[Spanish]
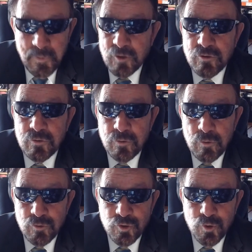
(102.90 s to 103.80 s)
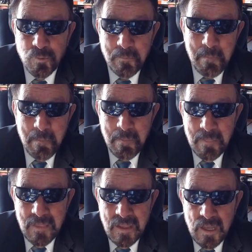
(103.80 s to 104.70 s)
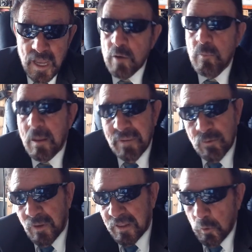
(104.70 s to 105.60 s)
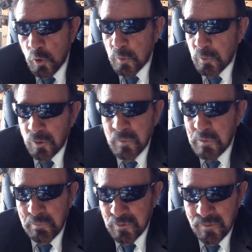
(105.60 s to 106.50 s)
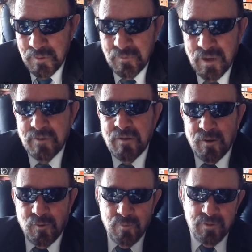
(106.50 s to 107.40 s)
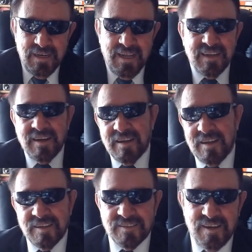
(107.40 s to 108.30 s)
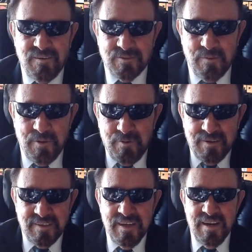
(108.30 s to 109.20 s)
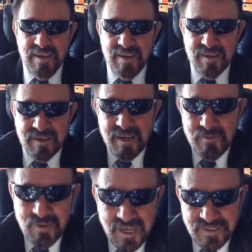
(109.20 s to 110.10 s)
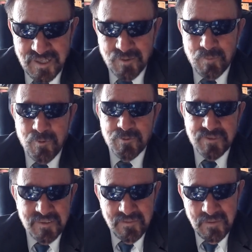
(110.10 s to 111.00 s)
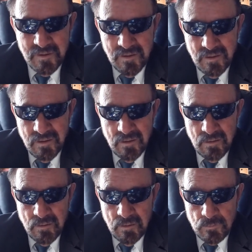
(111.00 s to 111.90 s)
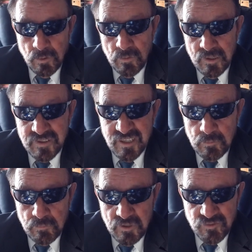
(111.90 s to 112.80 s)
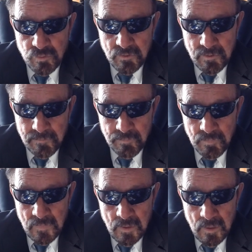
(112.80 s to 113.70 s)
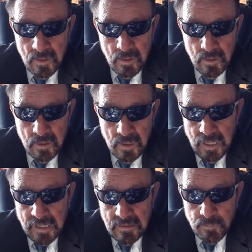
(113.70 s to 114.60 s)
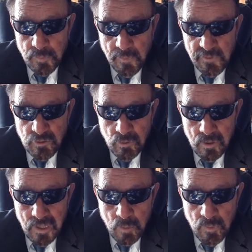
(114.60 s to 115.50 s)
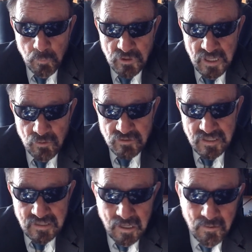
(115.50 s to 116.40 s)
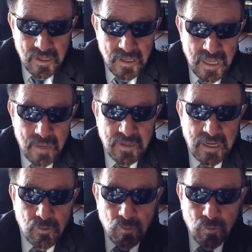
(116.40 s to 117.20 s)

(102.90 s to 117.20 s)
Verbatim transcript: Pero eso es todo show. Es como la película de Hollywood, lo mismo, lo mismo. La película de Hollywood de la guerra de las galaxias, los aviones, las rayos láser, robots. Todo Todo dentro de un estudio y la gente pues viviendo agua en botijo, sentado, esperando